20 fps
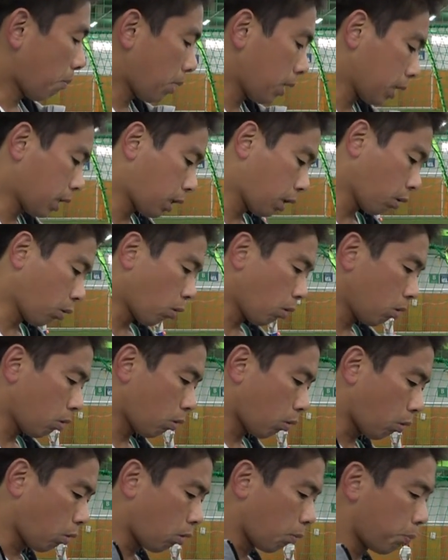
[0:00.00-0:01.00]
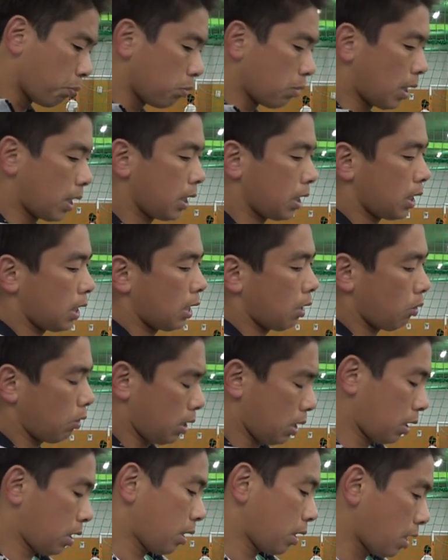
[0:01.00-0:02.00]
ぱり基本オープンありきだよ
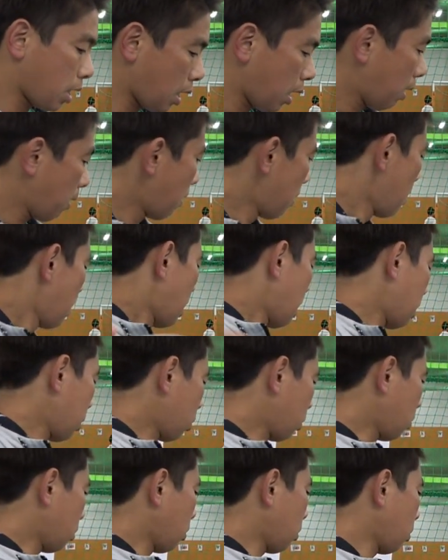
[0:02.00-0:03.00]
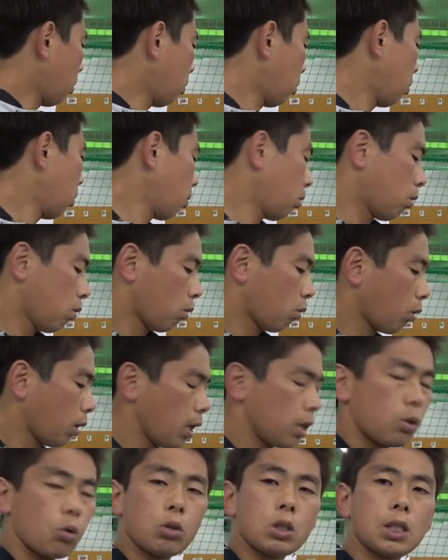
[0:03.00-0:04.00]
ねであのー、こ
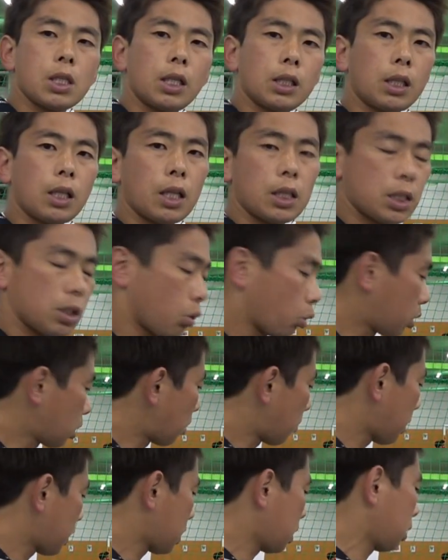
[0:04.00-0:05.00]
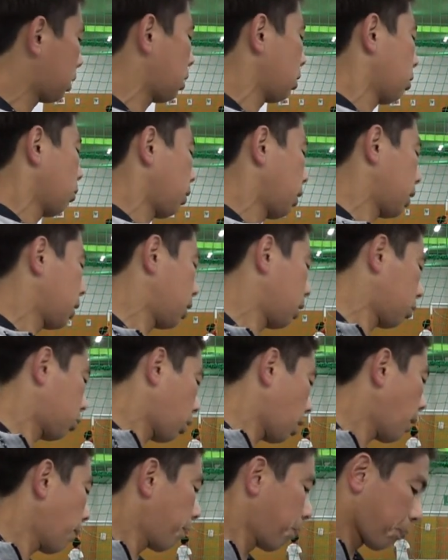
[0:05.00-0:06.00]
れどっちが正しいどっちが間違ってるってわけじゃなく
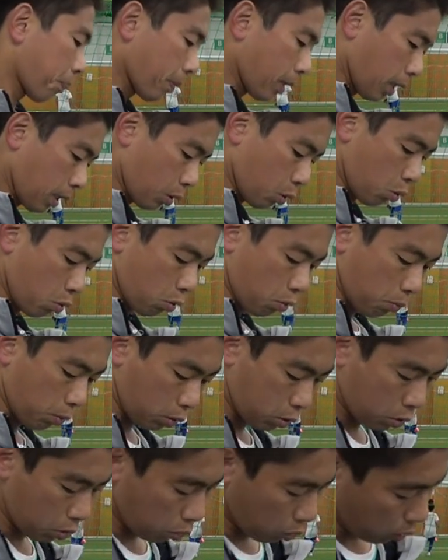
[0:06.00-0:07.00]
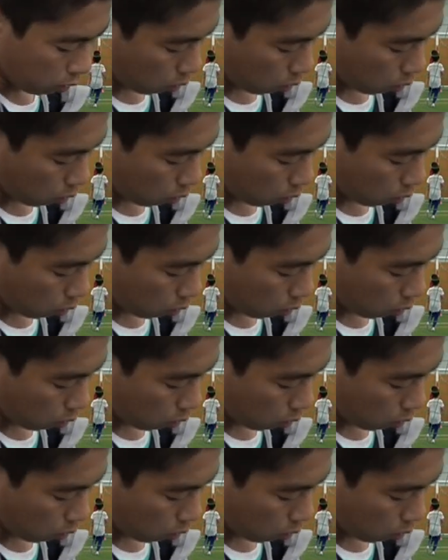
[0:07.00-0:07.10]
て、えっと、僕すご